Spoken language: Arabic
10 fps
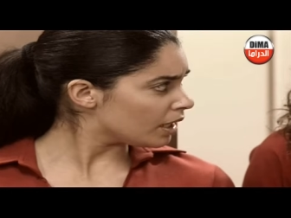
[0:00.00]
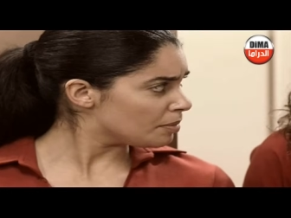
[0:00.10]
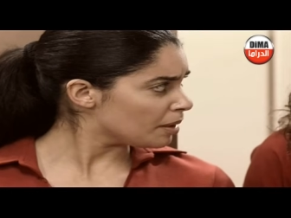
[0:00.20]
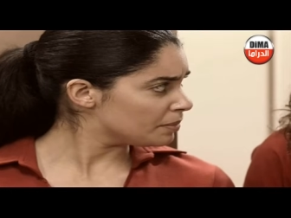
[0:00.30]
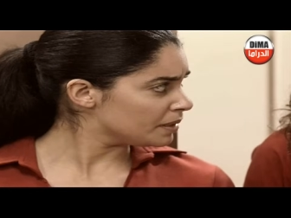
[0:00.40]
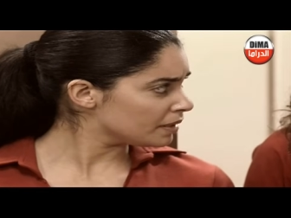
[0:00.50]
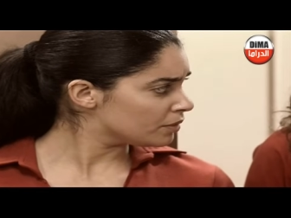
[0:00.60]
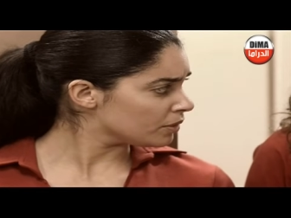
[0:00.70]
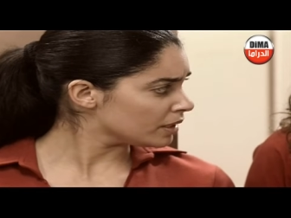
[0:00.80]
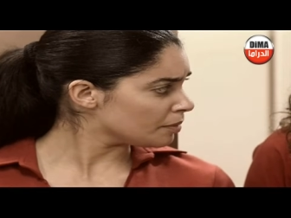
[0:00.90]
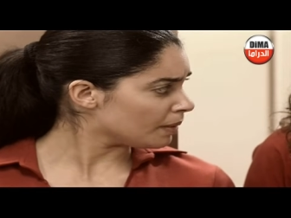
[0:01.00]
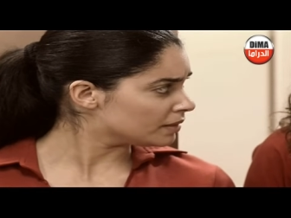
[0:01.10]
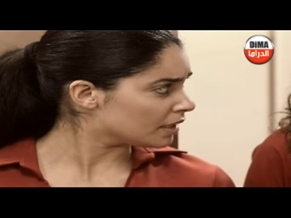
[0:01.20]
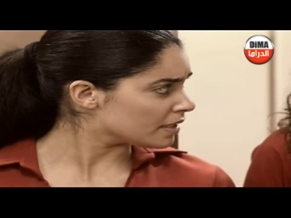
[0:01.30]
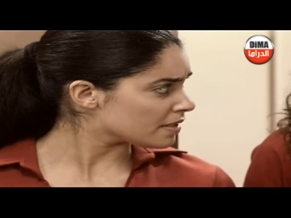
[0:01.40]
وقلبها بيض وهي
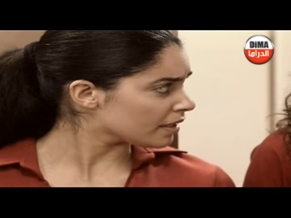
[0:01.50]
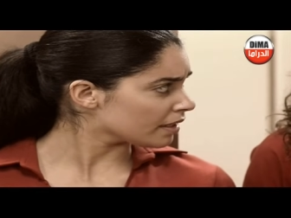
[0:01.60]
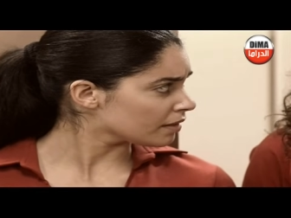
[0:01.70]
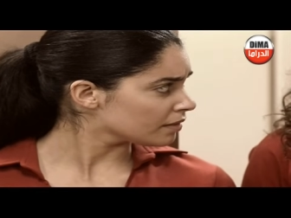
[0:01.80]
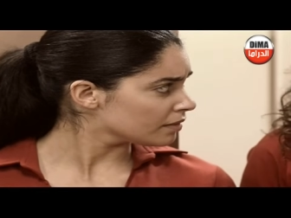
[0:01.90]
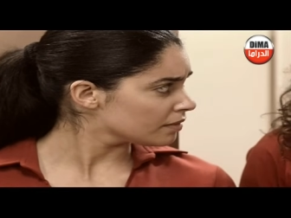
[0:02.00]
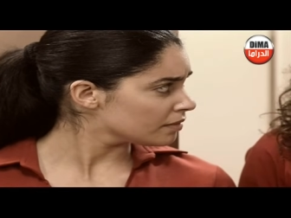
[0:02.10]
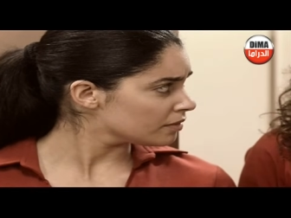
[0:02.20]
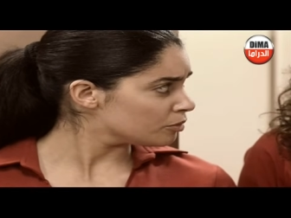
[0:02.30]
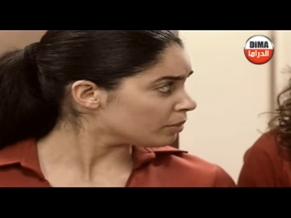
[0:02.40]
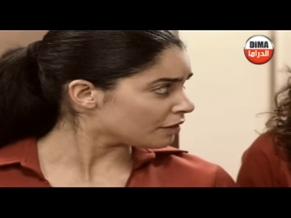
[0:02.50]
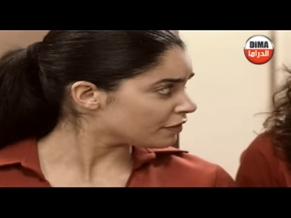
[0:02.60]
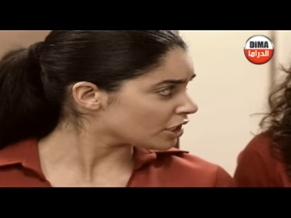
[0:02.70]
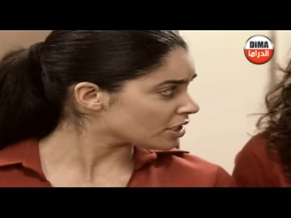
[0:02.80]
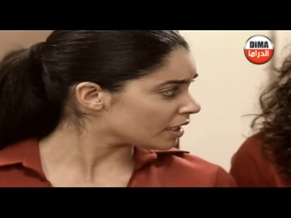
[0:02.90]
بحال دري صغير وما
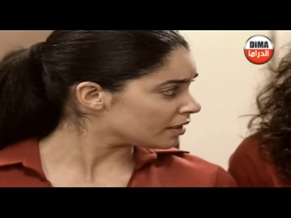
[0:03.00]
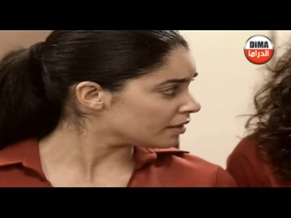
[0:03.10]
عرفاش اش